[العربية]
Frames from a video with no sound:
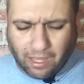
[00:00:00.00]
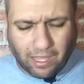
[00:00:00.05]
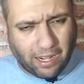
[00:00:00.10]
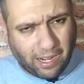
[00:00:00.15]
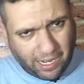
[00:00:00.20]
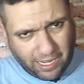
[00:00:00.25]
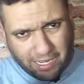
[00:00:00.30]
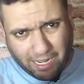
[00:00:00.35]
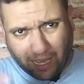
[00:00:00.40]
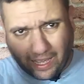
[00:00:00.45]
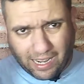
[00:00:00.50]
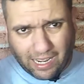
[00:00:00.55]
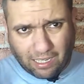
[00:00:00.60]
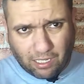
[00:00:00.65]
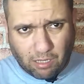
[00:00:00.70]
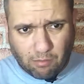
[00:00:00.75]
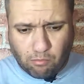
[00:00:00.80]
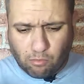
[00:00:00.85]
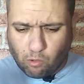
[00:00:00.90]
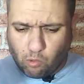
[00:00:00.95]
راح نقرا
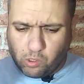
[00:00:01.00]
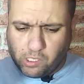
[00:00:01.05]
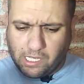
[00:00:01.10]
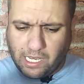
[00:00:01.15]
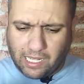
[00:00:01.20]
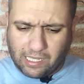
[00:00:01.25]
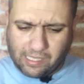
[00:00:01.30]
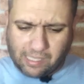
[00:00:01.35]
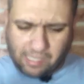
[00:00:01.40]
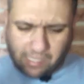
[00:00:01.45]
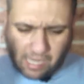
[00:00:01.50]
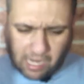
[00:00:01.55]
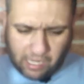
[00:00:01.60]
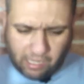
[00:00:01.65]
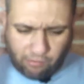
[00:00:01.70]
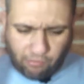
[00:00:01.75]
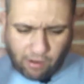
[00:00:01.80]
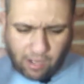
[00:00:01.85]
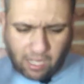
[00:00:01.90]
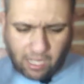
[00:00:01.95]
لكم واش قالت
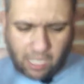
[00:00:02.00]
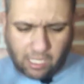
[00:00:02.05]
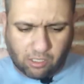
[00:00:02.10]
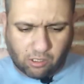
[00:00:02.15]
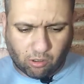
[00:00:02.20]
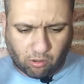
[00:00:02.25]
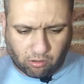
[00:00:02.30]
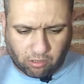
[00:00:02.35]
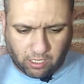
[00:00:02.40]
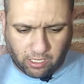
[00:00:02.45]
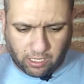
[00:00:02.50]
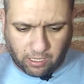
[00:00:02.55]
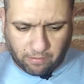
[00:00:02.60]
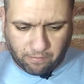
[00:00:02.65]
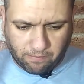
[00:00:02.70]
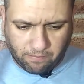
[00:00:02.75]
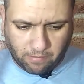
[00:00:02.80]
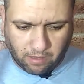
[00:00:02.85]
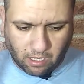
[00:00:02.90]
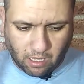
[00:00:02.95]
الصحيفه التركيه
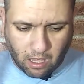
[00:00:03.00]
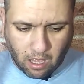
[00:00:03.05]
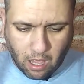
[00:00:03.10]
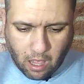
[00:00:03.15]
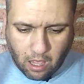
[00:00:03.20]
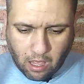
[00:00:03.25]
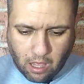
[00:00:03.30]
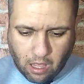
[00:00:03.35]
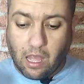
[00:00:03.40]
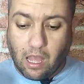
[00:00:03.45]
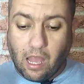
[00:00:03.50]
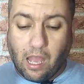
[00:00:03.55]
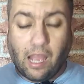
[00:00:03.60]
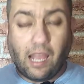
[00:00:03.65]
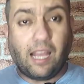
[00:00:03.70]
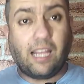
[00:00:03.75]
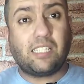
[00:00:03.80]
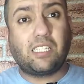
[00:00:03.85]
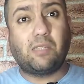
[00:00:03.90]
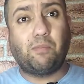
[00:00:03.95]

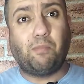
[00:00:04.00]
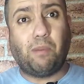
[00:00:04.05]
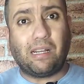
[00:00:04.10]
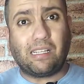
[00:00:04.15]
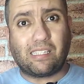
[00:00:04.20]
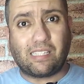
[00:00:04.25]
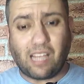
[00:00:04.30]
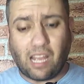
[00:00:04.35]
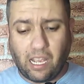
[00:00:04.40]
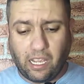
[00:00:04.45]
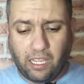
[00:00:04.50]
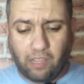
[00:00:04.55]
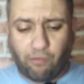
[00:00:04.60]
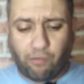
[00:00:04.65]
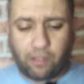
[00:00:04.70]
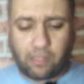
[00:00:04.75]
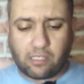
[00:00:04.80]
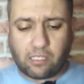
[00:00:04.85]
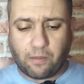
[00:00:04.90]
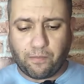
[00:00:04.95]
حسب
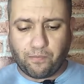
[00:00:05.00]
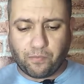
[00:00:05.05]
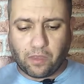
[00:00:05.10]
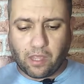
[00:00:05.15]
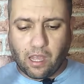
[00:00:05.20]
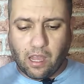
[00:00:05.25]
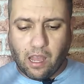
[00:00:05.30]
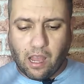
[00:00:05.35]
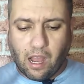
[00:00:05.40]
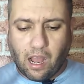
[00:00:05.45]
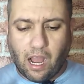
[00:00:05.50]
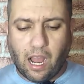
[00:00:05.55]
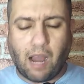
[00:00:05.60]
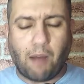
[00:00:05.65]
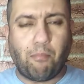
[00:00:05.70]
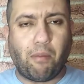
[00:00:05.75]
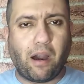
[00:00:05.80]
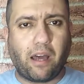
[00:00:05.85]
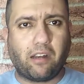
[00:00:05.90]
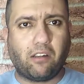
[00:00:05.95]
صحيفه
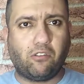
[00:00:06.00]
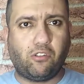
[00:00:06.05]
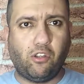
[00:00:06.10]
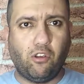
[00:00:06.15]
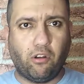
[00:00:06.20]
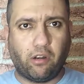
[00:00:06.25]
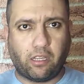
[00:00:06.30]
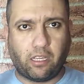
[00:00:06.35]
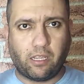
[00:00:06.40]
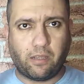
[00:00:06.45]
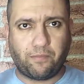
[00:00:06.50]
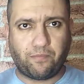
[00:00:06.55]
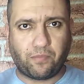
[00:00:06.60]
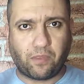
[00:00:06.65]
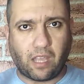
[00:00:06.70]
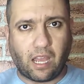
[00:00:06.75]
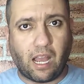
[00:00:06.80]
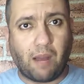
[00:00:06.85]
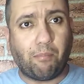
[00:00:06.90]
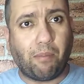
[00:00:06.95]
هابار تيرك
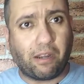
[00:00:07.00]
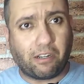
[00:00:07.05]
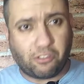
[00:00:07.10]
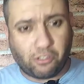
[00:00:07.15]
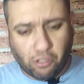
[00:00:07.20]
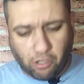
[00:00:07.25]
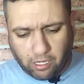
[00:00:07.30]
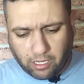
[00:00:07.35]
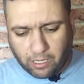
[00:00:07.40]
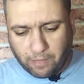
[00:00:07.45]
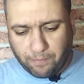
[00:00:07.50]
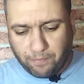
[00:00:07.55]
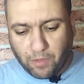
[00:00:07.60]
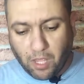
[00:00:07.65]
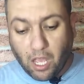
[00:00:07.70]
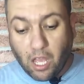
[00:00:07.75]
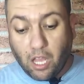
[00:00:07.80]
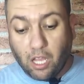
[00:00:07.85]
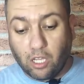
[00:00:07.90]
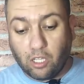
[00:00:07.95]
هابار تيرك
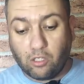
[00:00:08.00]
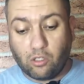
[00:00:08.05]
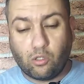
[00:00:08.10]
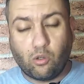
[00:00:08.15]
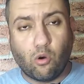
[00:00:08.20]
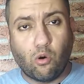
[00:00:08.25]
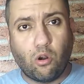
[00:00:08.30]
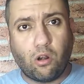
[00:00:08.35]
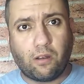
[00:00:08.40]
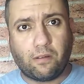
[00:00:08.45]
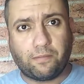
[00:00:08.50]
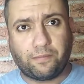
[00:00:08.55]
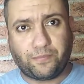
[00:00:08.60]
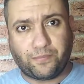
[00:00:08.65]
تقول